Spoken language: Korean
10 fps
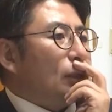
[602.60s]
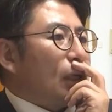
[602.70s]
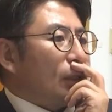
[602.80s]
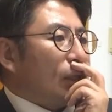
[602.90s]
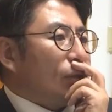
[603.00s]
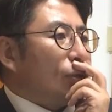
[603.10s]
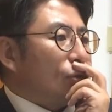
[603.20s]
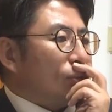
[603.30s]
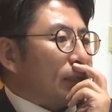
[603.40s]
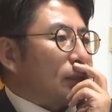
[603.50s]
의사가 되는
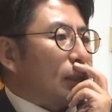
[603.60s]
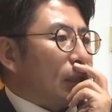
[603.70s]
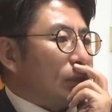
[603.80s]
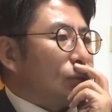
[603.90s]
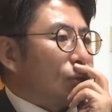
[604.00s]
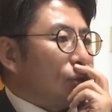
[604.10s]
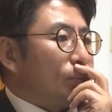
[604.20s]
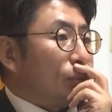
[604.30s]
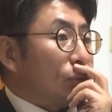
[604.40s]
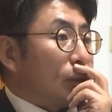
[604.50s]
것도 마찬가지죠.
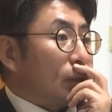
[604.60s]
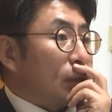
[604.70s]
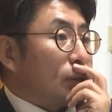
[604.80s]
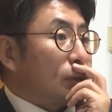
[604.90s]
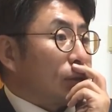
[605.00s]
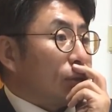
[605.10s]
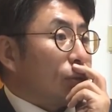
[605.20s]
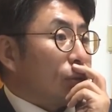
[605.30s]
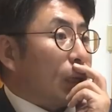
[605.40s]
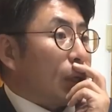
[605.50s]
히포크라테스
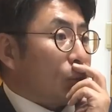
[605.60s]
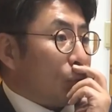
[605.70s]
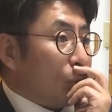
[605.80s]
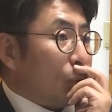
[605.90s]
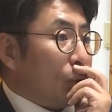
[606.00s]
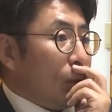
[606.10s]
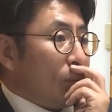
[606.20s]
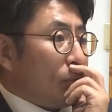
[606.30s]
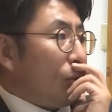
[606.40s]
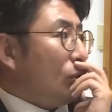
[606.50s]
선언도 하고
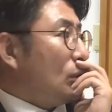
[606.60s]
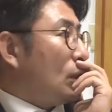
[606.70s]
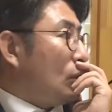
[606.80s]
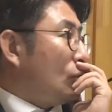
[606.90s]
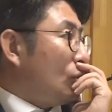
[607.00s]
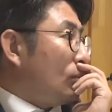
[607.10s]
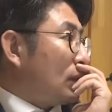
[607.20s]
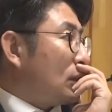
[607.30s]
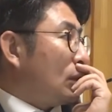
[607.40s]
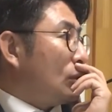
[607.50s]
그렇죠. 변호사 될 때도
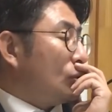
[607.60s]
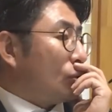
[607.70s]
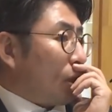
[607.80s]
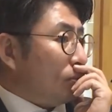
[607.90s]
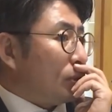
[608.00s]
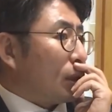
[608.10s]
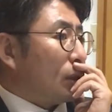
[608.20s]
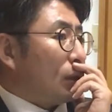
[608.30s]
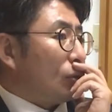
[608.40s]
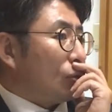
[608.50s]
마찬가지고 그렇죠.
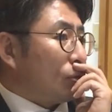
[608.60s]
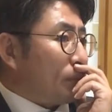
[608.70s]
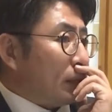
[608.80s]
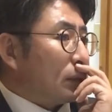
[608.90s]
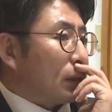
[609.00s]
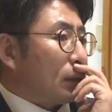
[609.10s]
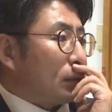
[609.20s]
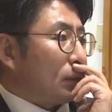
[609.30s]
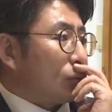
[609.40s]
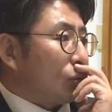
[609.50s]
검사가 될 때도 판사가 그렇죠.
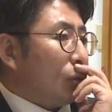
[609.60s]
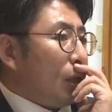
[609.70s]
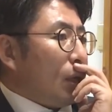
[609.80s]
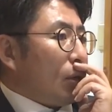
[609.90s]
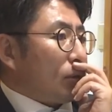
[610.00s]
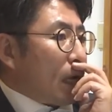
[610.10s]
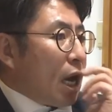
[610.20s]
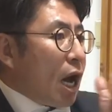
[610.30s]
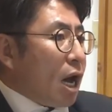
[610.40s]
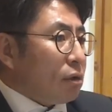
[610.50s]
될 때도 그렇죠.
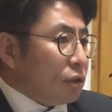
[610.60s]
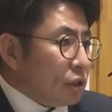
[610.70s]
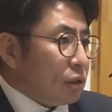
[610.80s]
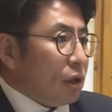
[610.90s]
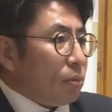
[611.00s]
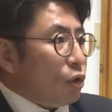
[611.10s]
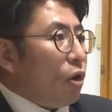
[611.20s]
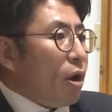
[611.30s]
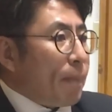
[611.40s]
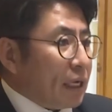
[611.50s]
당연히 너
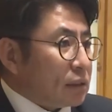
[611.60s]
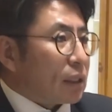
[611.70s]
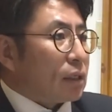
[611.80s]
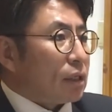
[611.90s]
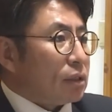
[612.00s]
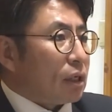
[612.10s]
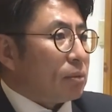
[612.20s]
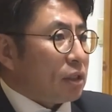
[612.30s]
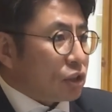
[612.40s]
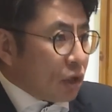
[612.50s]
왜 판사가 됐냐
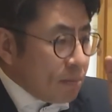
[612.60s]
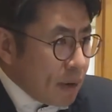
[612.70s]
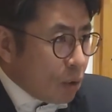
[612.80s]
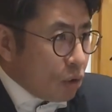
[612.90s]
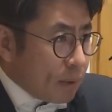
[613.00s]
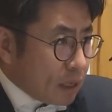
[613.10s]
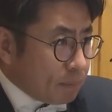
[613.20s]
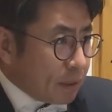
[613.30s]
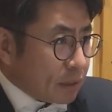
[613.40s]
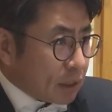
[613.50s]
하면 정말 올바른
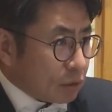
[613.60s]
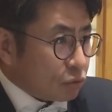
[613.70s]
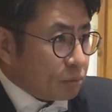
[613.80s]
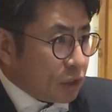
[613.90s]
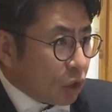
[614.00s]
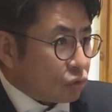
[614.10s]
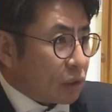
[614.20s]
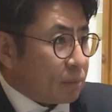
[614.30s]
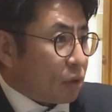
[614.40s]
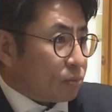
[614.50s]
판단과 국민이
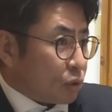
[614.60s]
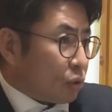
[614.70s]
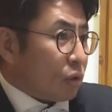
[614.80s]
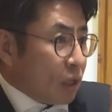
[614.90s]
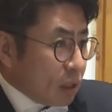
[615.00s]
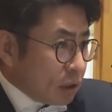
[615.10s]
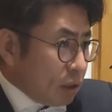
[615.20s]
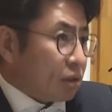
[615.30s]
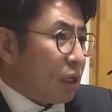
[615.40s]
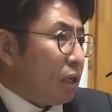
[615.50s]
억울함이 없도록
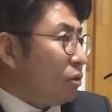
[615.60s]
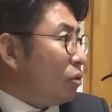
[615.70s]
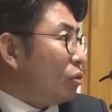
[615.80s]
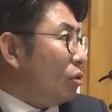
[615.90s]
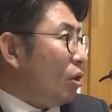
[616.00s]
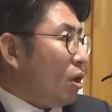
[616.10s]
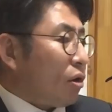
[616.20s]
그렇죠. 그렇게 하는 거고